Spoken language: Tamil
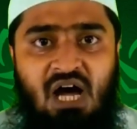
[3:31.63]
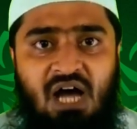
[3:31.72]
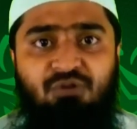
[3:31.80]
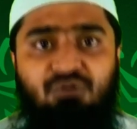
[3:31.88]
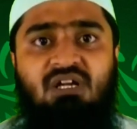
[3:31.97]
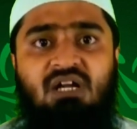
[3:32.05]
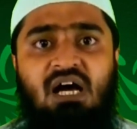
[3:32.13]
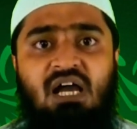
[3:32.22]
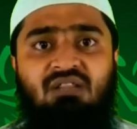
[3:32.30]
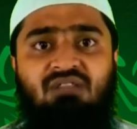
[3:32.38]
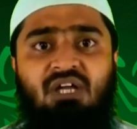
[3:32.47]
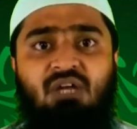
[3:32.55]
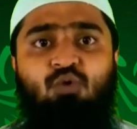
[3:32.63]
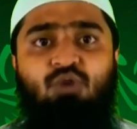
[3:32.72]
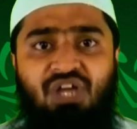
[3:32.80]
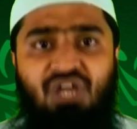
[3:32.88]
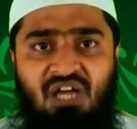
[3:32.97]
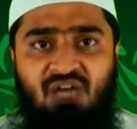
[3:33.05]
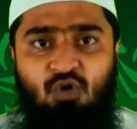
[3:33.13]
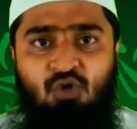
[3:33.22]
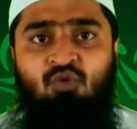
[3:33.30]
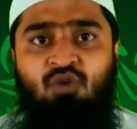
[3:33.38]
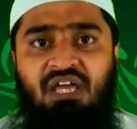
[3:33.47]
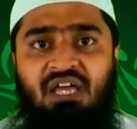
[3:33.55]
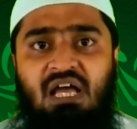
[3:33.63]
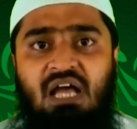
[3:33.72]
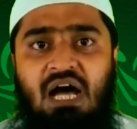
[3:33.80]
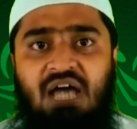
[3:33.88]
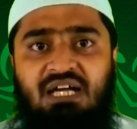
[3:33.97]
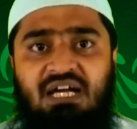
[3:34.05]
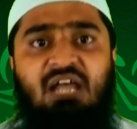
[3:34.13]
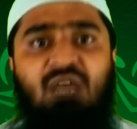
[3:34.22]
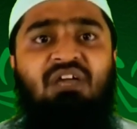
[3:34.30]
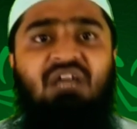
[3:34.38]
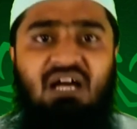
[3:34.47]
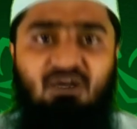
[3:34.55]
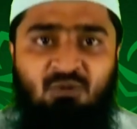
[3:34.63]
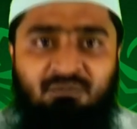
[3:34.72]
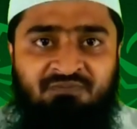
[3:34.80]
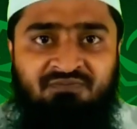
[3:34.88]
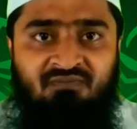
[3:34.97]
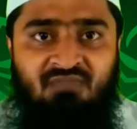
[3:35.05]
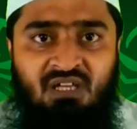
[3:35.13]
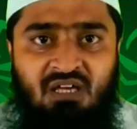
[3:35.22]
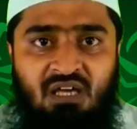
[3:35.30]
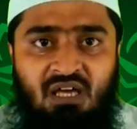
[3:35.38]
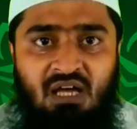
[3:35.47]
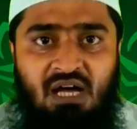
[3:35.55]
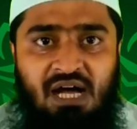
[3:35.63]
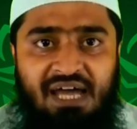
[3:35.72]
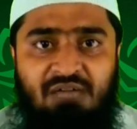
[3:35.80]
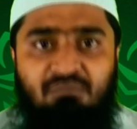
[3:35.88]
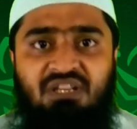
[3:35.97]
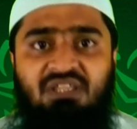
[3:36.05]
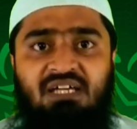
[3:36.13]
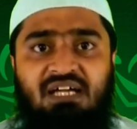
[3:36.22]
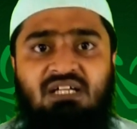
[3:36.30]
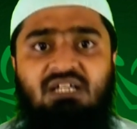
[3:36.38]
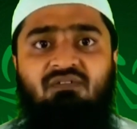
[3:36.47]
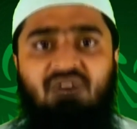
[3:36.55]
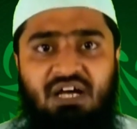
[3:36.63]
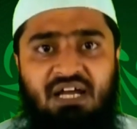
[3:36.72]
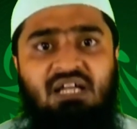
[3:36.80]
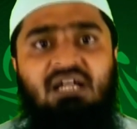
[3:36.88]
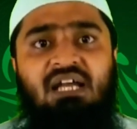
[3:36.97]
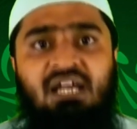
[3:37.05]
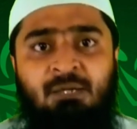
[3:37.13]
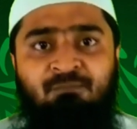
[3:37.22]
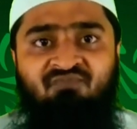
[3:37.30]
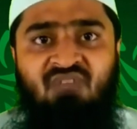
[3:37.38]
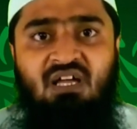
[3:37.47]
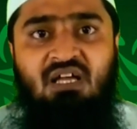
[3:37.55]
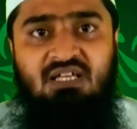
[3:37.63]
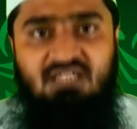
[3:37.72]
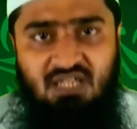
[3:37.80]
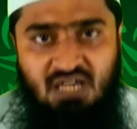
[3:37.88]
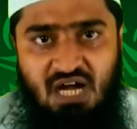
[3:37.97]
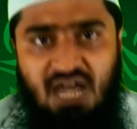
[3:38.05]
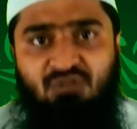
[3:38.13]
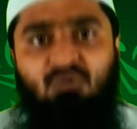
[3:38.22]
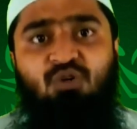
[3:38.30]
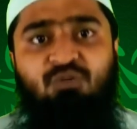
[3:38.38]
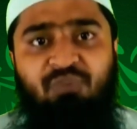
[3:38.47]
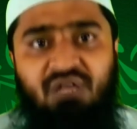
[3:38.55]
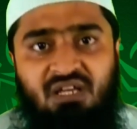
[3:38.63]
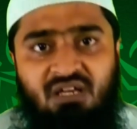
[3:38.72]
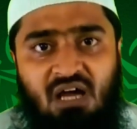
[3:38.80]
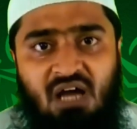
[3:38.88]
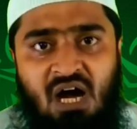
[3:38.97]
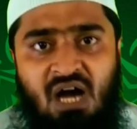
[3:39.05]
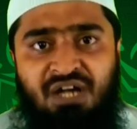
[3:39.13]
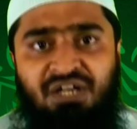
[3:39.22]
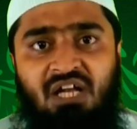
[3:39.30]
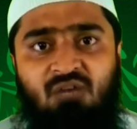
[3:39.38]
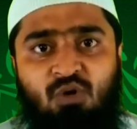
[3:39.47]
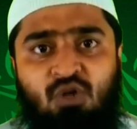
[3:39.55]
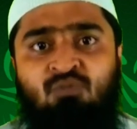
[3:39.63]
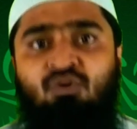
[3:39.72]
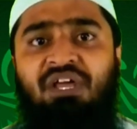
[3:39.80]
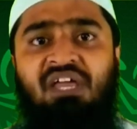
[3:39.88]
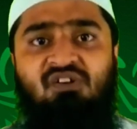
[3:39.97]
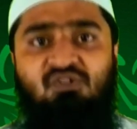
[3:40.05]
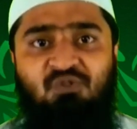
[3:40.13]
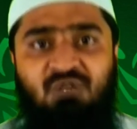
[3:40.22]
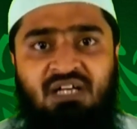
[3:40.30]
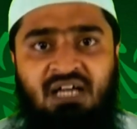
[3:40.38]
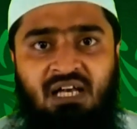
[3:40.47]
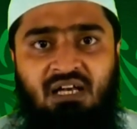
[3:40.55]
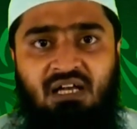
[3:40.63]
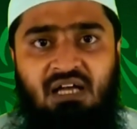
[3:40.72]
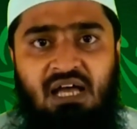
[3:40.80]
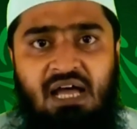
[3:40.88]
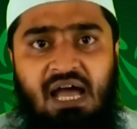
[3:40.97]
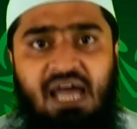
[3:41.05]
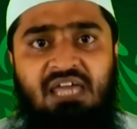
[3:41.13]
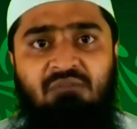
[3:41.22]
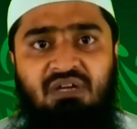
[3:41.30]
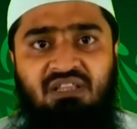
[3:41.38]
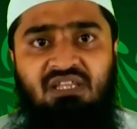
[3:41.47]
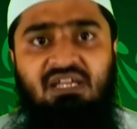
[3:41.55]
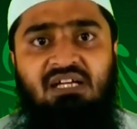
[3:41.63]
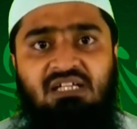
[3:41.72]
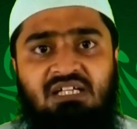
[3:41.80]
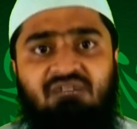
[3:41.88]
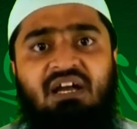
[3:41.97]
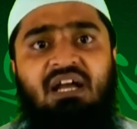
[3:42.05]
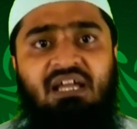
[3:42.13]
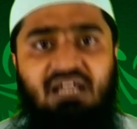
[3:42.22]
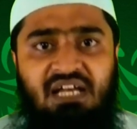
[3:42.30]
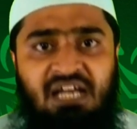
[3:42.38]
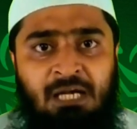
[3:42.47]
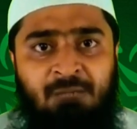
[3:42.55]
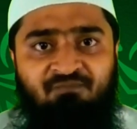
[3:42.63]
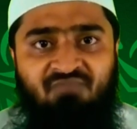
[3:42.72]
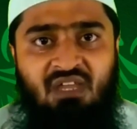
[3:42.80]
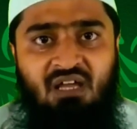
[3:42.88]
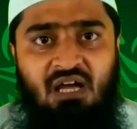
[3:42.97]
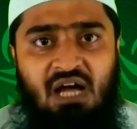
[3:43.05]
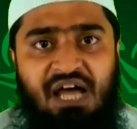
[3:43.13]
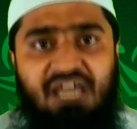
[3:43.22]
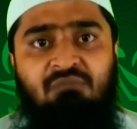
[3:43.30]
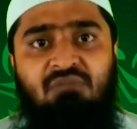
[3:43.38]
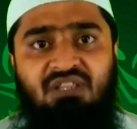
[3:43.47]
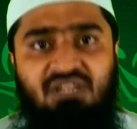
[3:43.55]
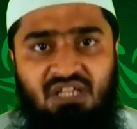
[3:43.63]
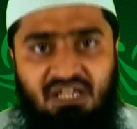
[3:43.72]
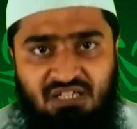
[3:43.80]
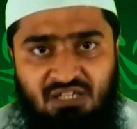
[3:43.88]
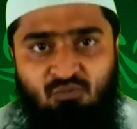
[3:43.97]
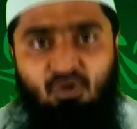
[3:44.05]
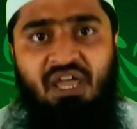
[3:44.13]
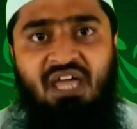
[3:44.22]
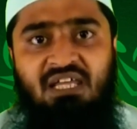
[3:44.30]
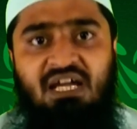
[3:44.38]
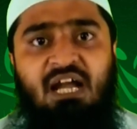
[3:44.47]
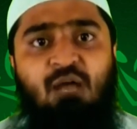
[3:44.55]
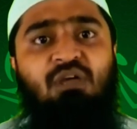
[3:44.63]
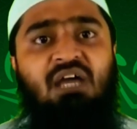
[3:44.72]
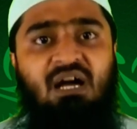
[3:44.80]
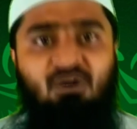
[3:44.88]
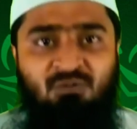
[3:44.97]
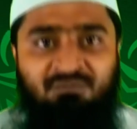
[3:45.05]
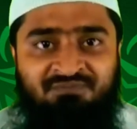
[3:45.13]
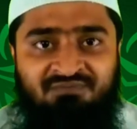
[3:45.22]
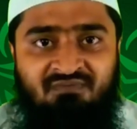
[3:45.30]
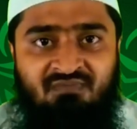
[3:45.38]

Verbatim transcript: ஆயுட்காலத்தில் ஒரே ஒரு முறை அது கடமையாகும் ஐம்பத்தி எட்டு வருடங்களில் ஜக்காத் கொடுப்பது ஆண்டில் ஒரு முறை என்று சொன்னால் ஐம்பத்தி எட்டு வருடங்களில் ஐம்பத்தி எட்டு முறை அது கடமையாகும்